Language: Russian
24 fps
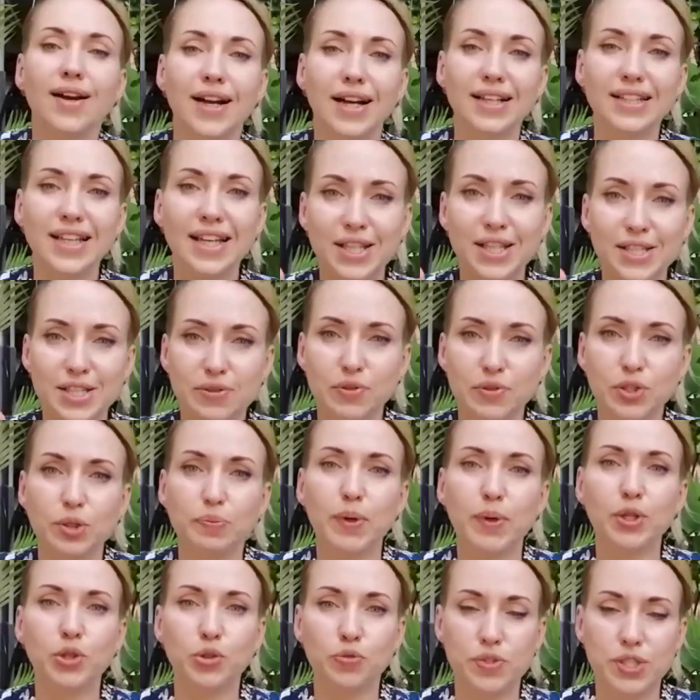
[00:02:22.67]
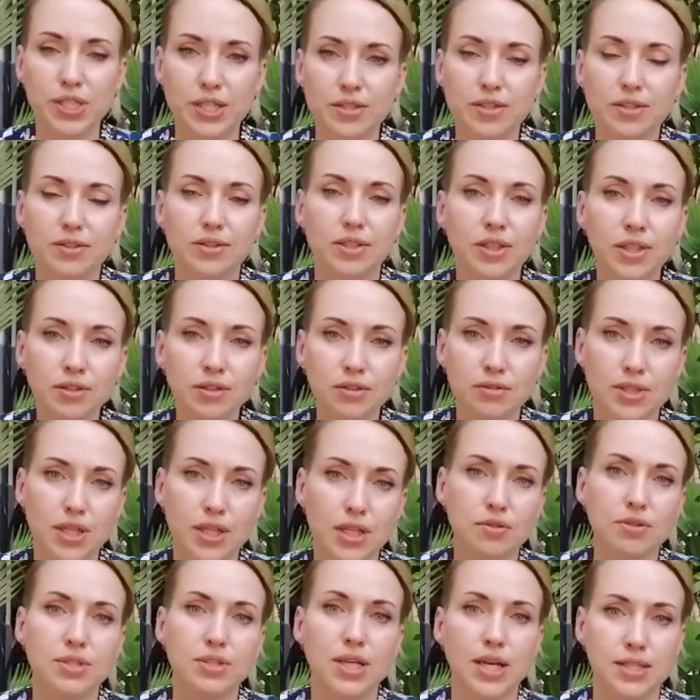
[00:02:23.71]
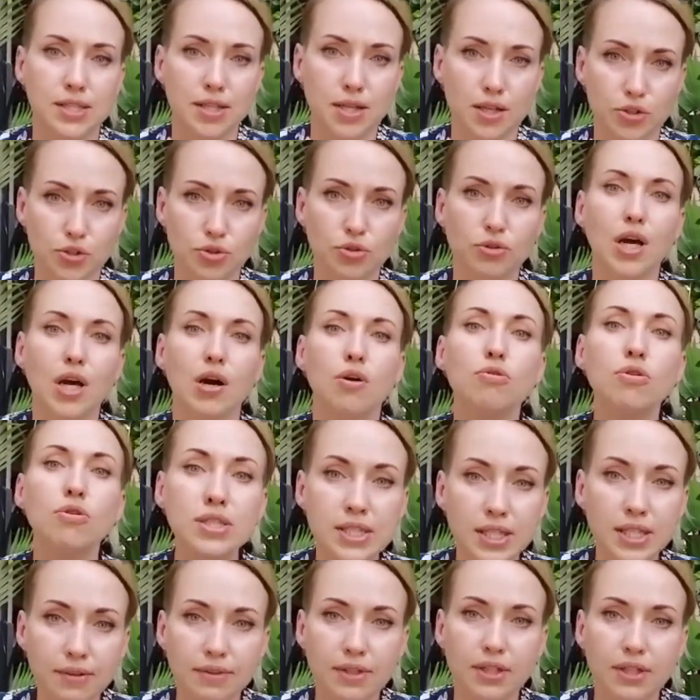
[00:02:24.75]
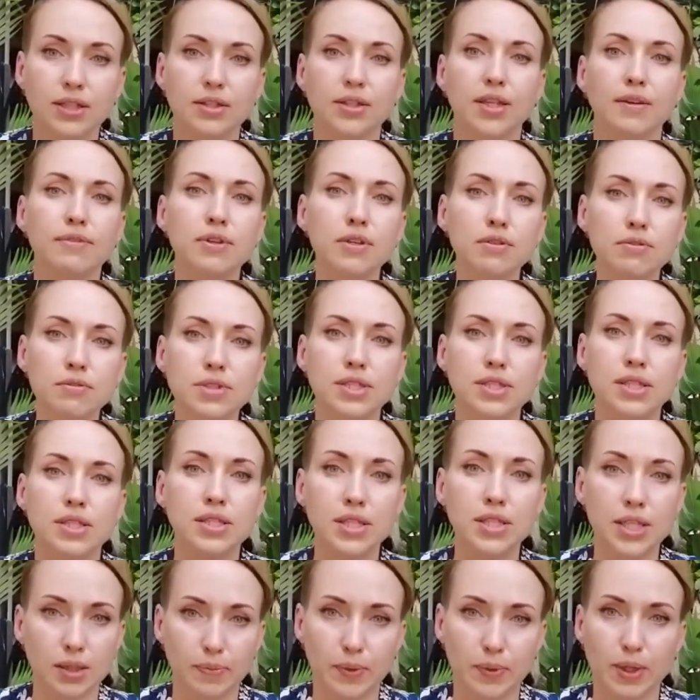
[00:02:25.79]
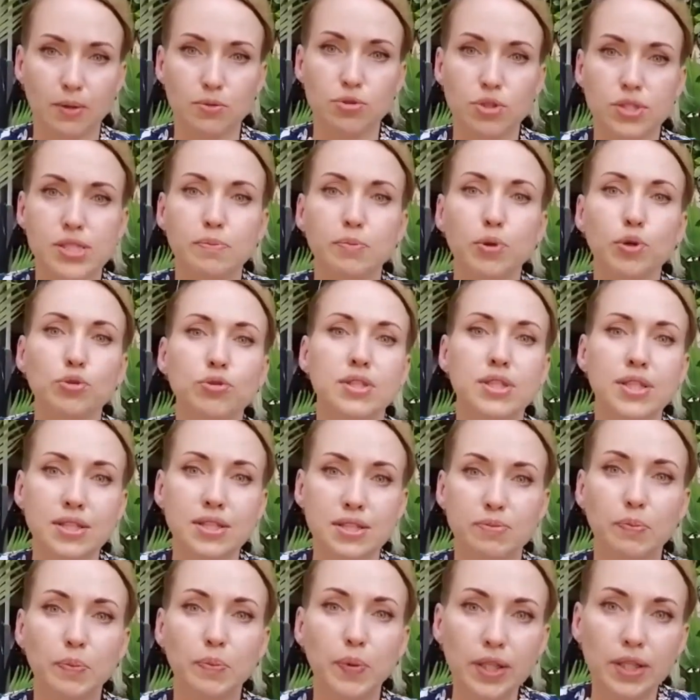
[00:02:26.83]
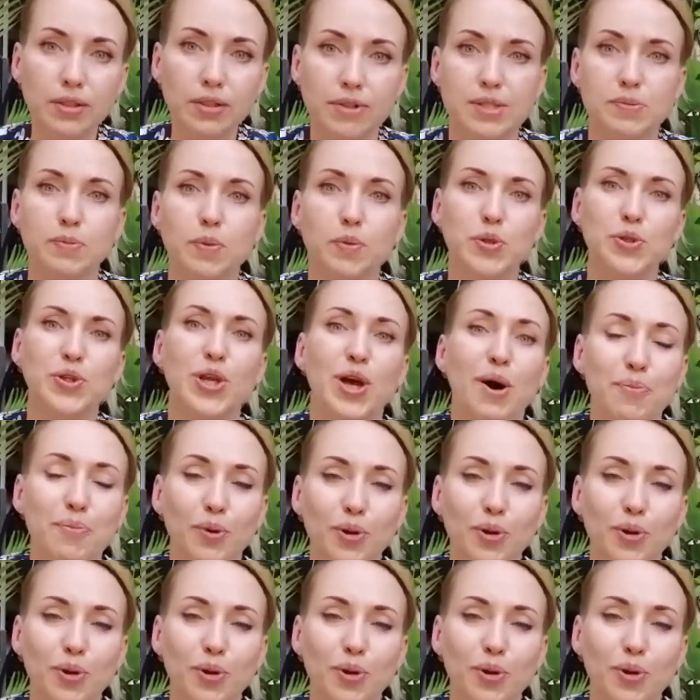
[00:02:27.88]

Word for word: Когда нас в аэропорту встретил гид, он сразу сказал, что на острове коронавируса нет, потому что если бы он здесь был, вас бы все